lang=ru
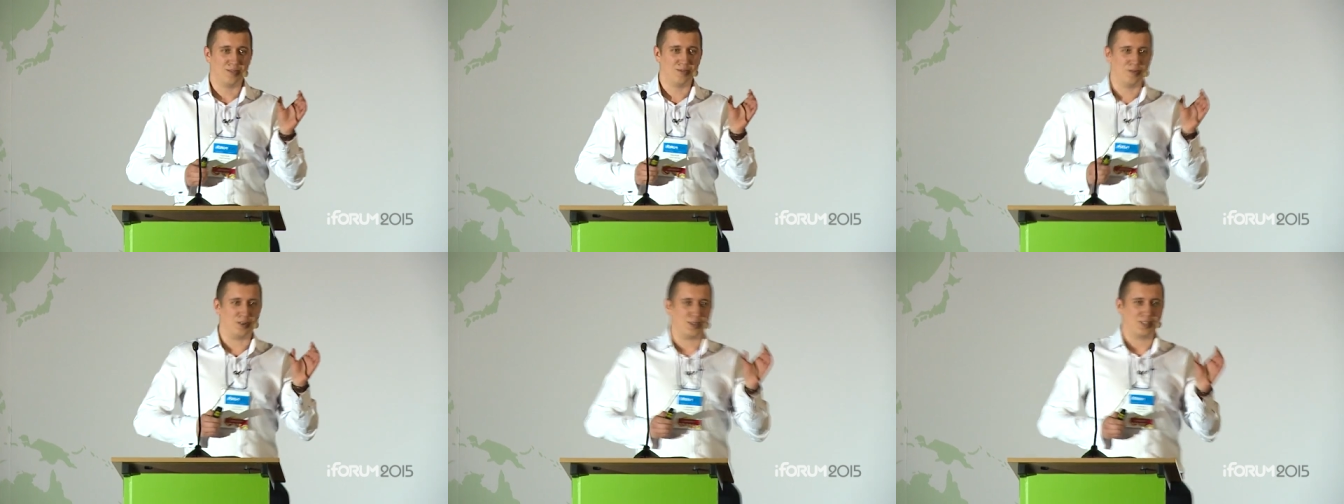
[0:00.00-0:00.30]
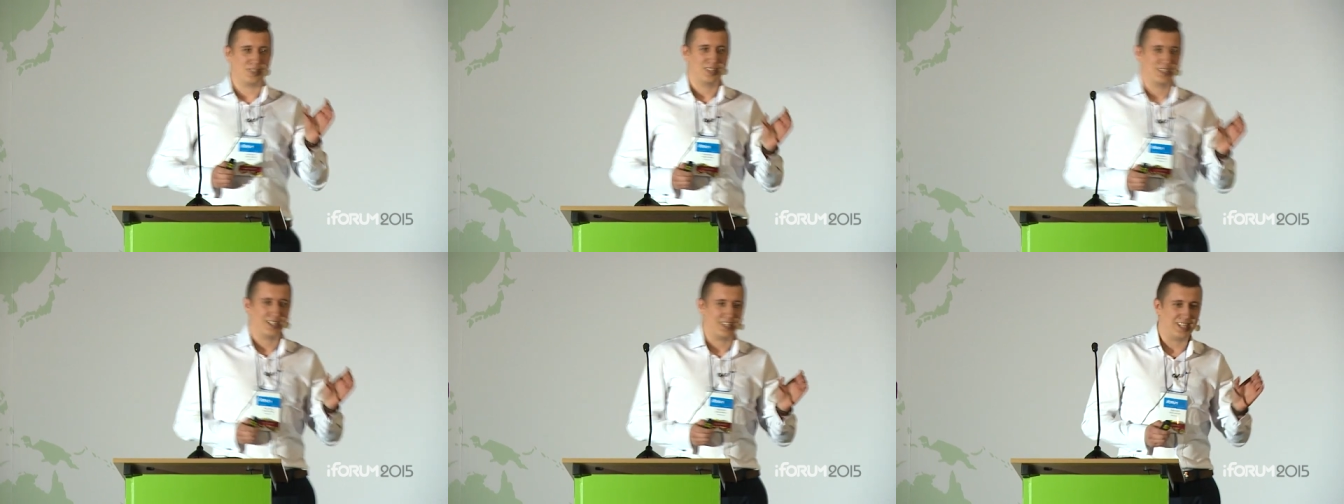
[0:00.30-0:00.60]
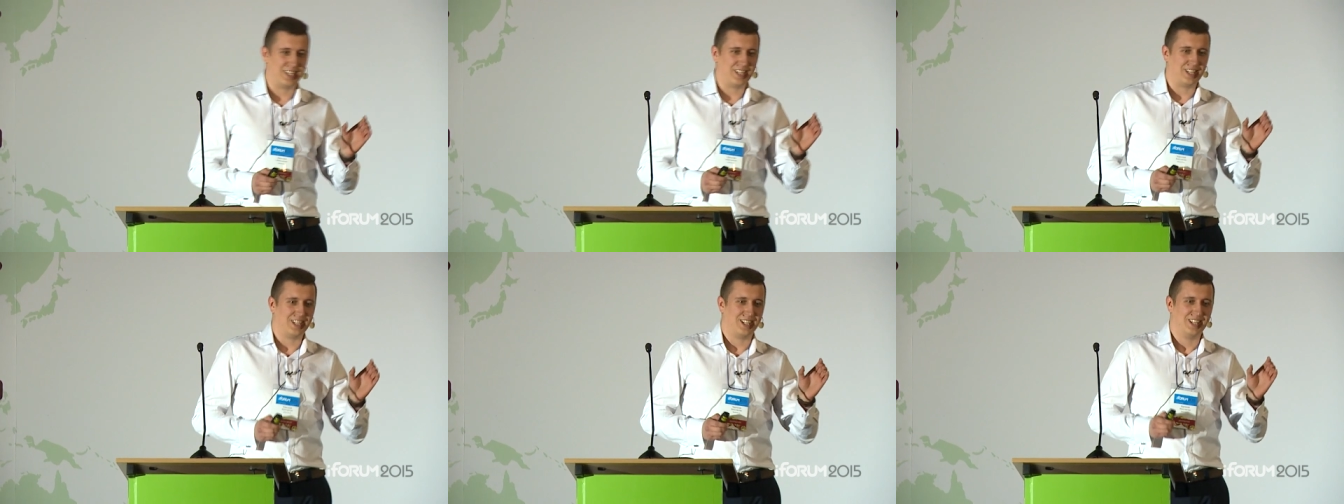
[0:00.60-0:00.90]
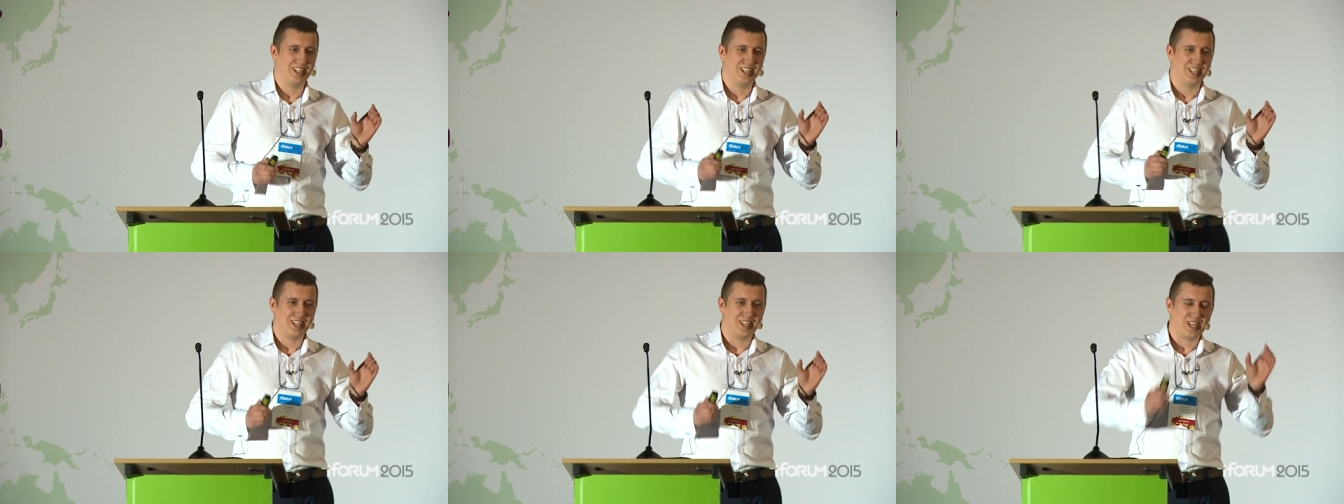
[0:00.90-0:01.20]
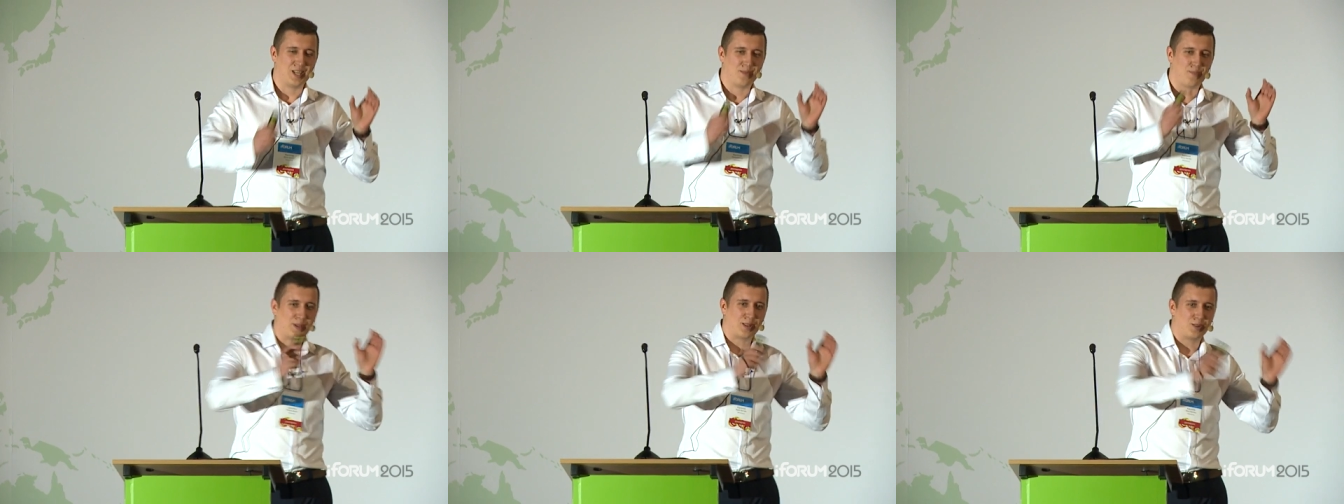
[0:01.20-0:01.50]
Вот. И,
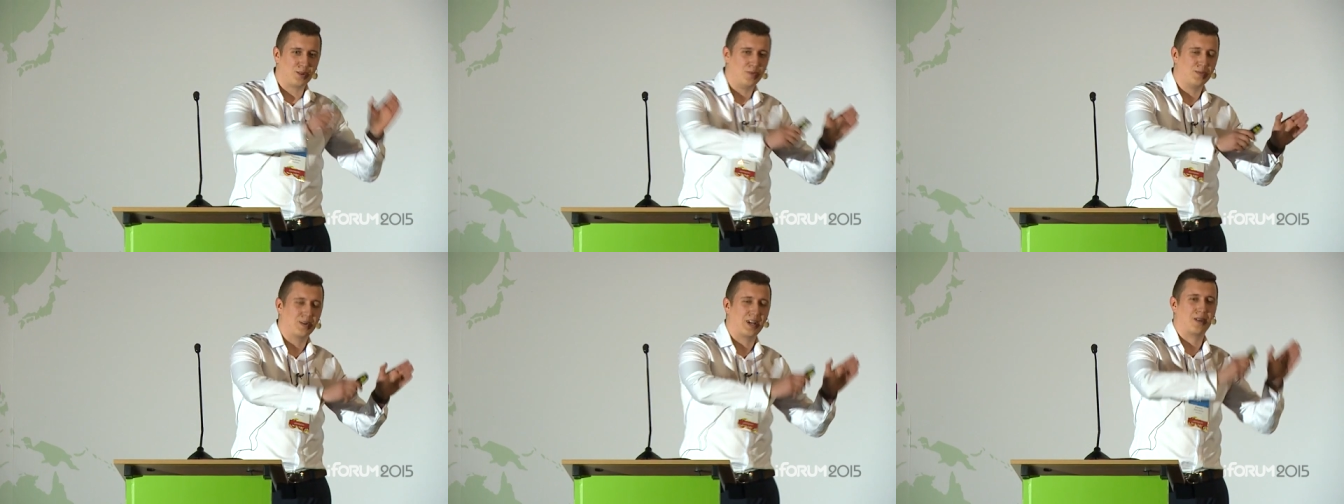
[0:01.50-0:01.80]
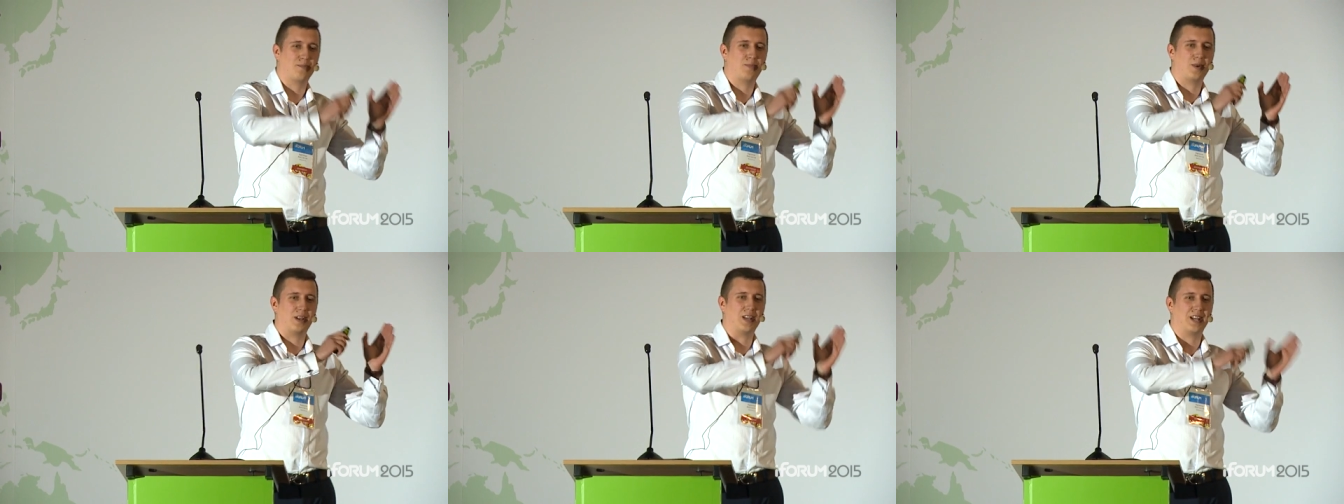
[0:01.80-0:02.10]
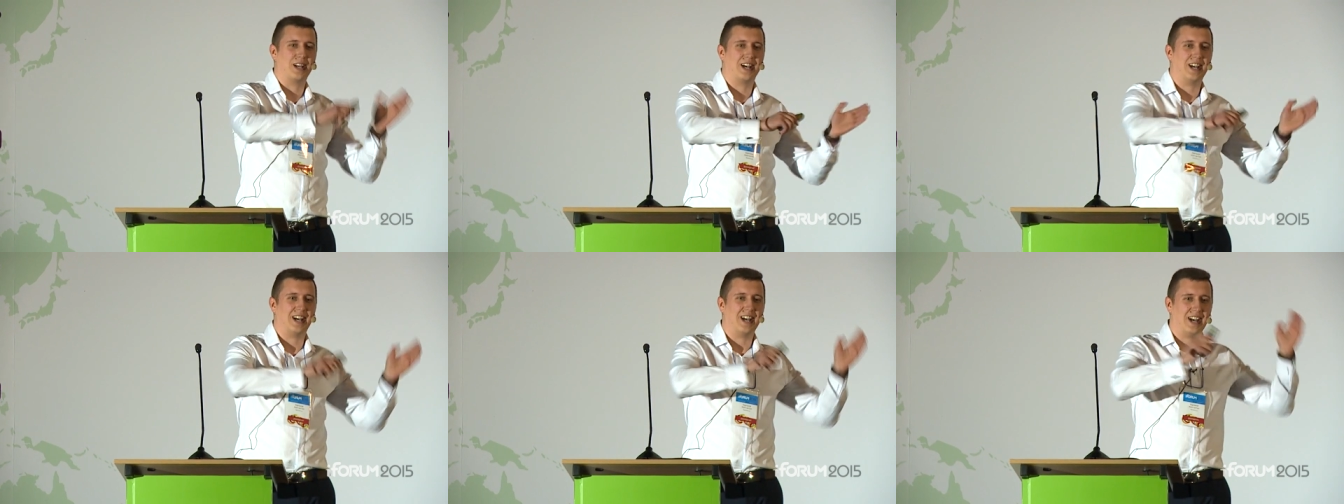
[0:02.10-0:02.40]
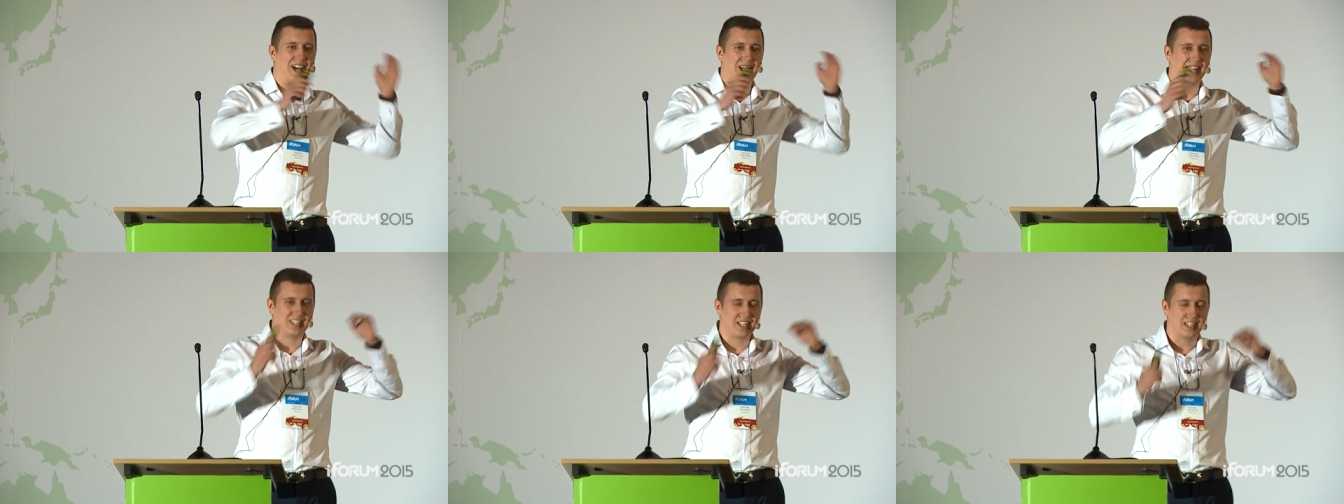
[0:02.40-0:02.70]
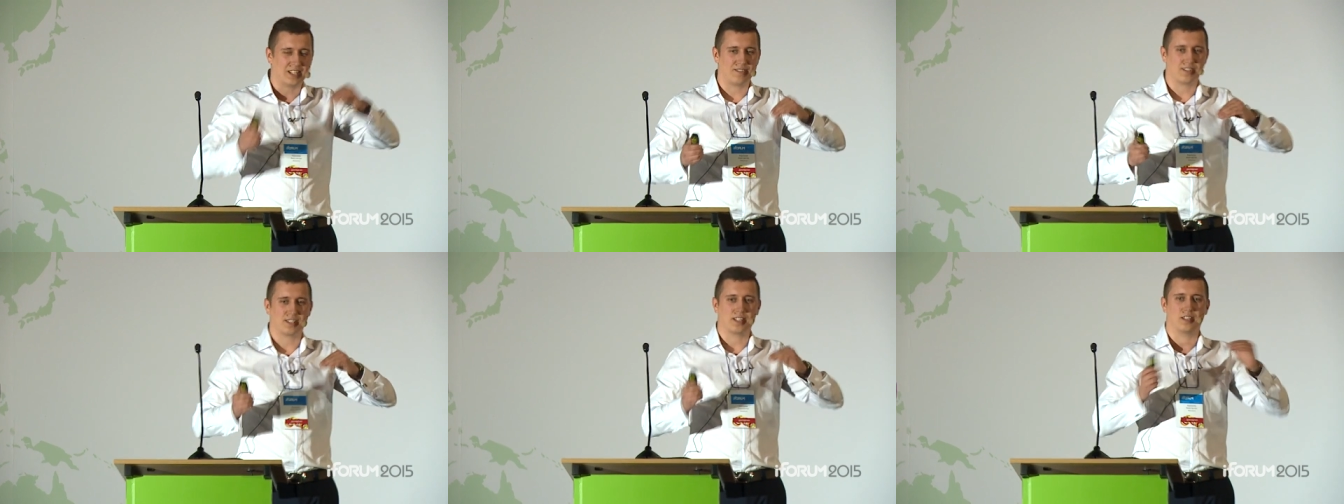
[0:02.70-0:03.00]
и потом как бы от
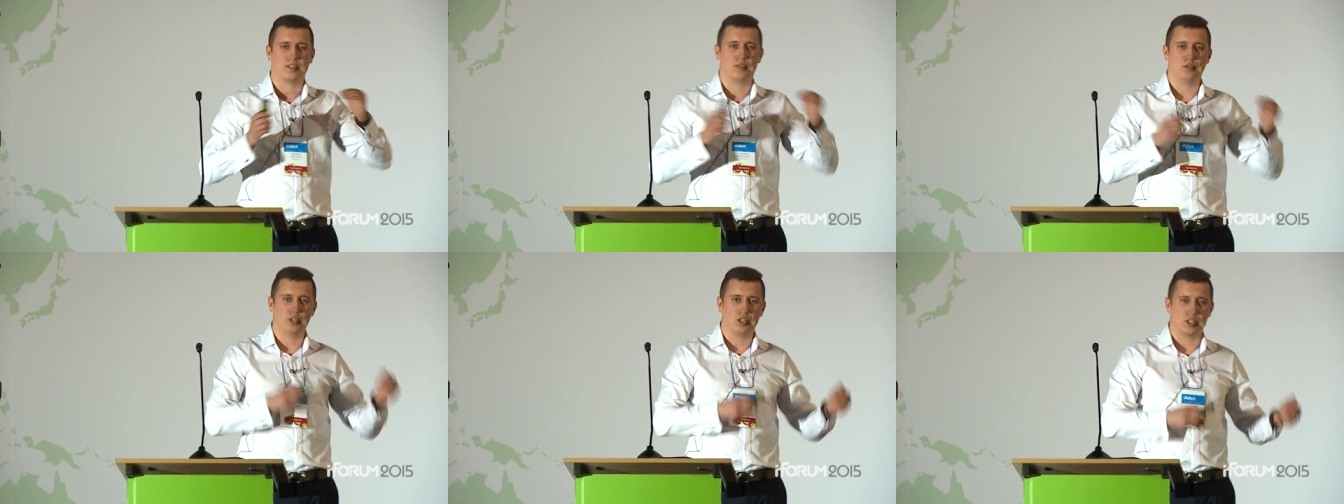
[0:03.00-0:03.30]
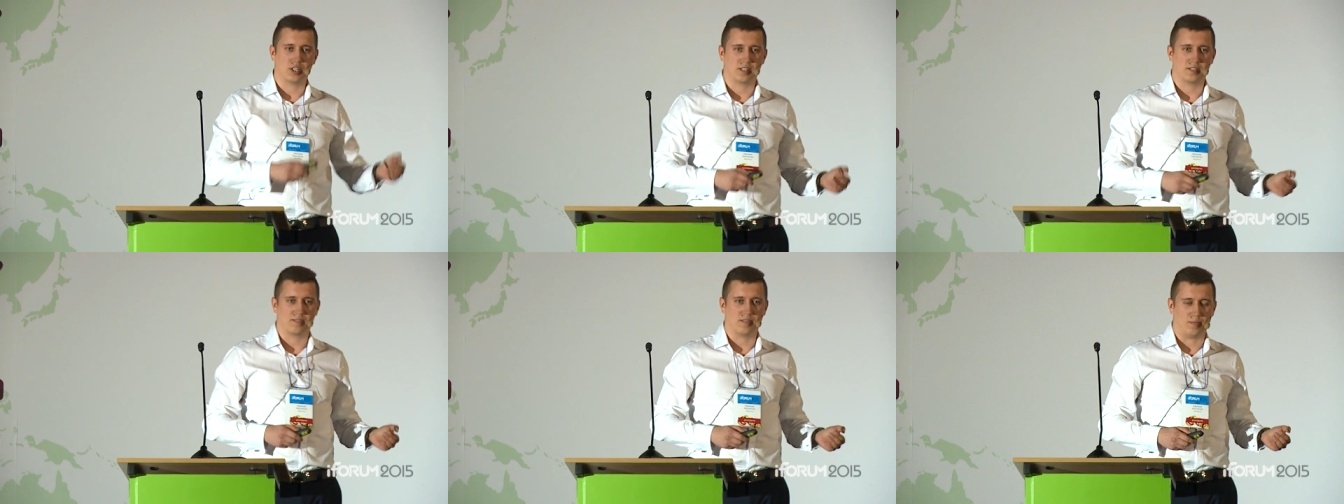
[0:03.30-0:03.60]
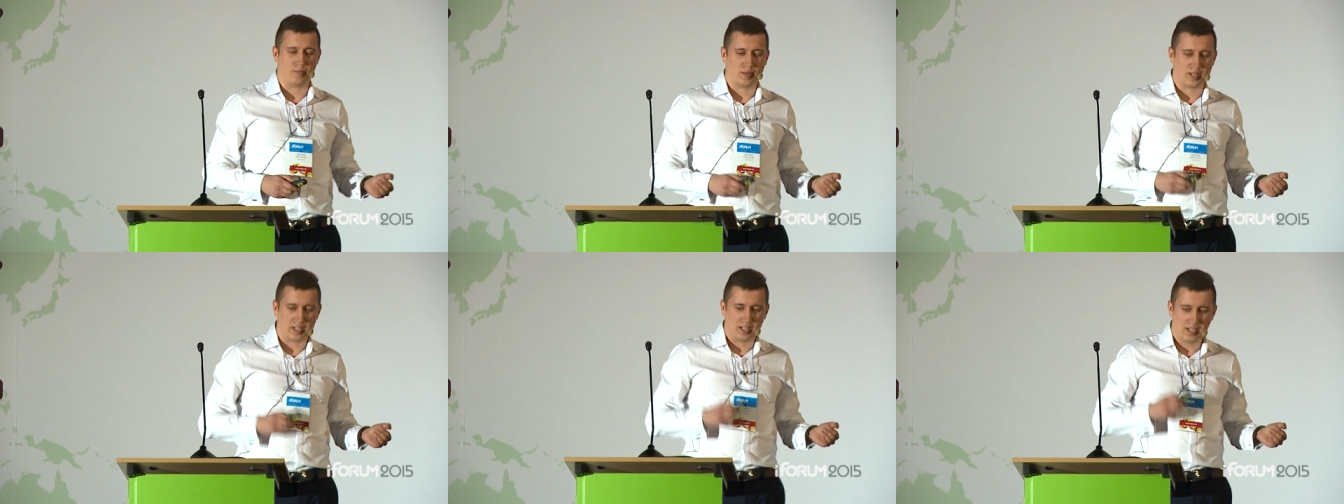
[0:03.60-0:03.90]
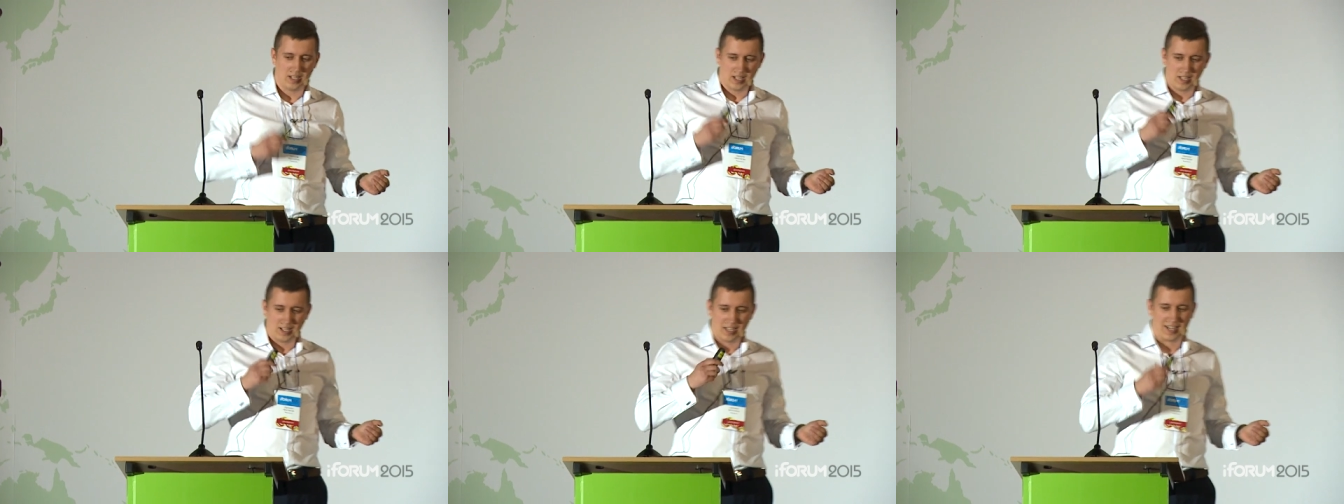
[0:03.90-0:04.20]
этого сотрудничества мы